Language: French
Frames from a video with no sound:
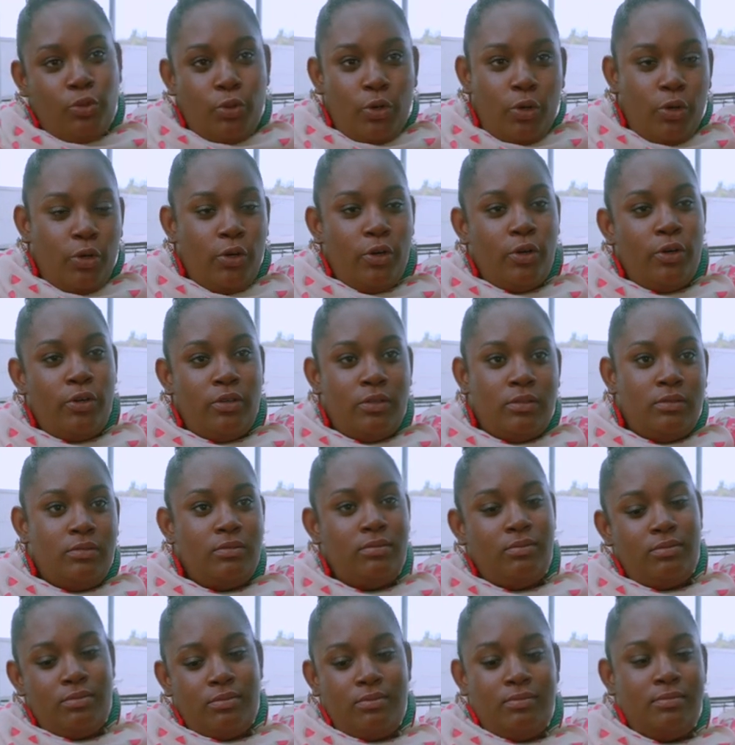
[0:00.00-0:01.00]
trop
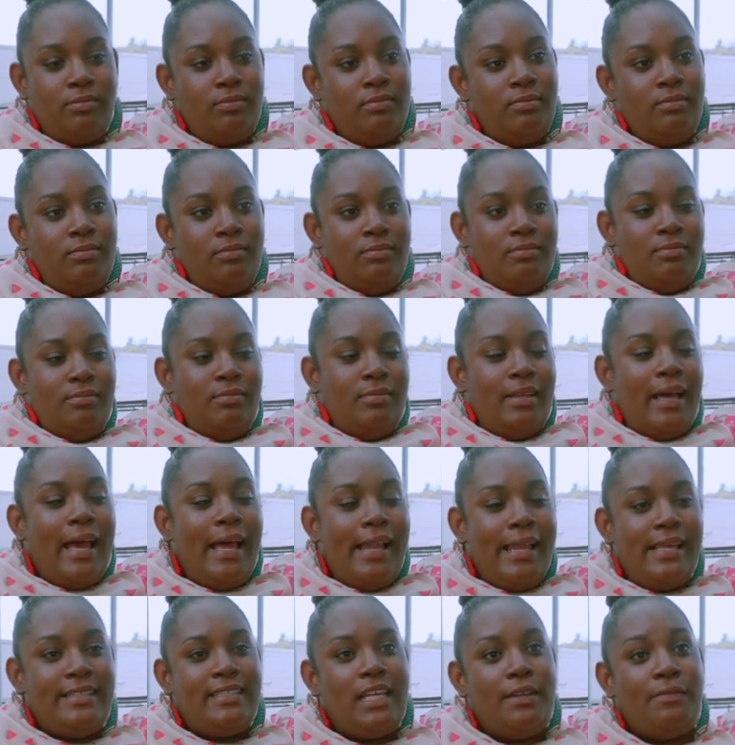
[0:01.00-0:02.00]

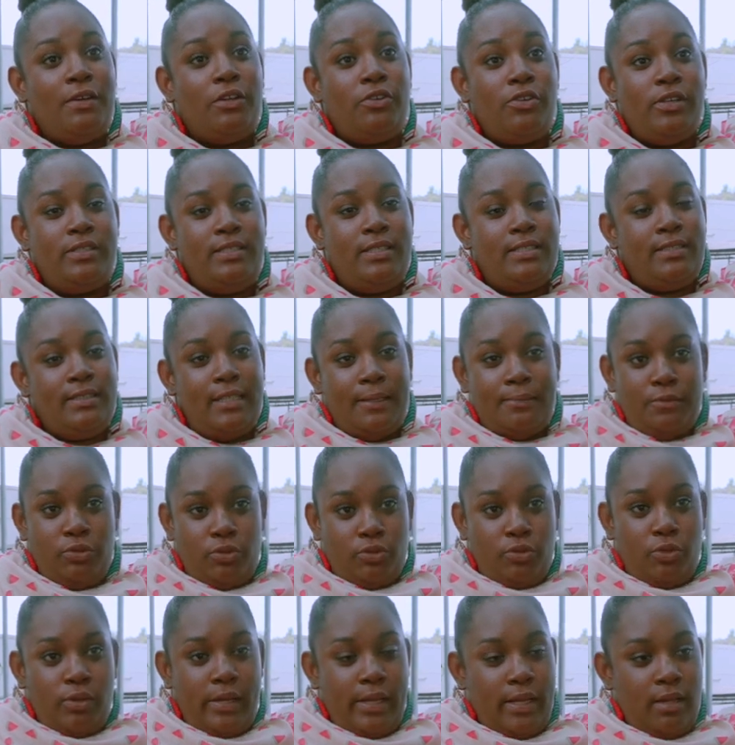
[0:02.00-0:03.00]
à l'aise avec le système
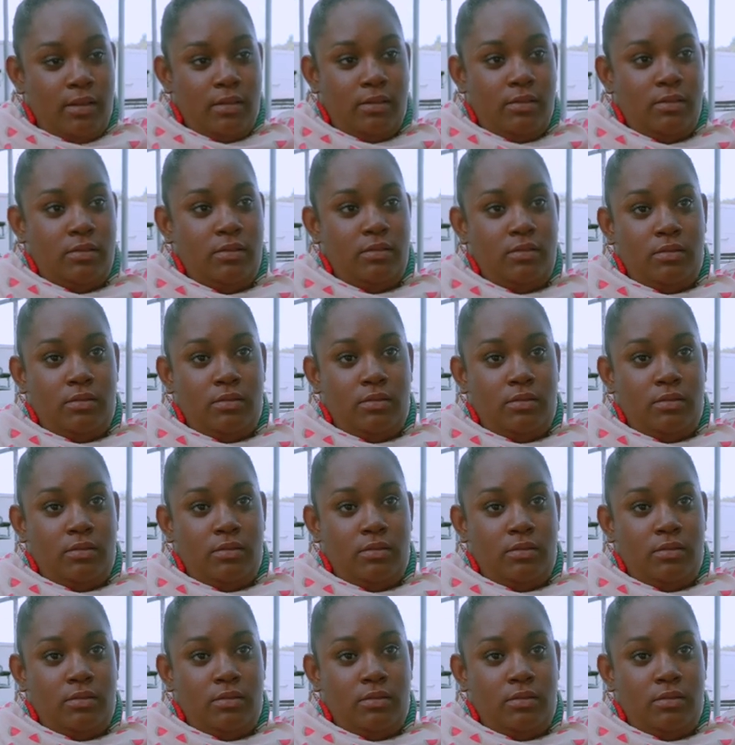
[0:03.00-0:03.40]
scolaire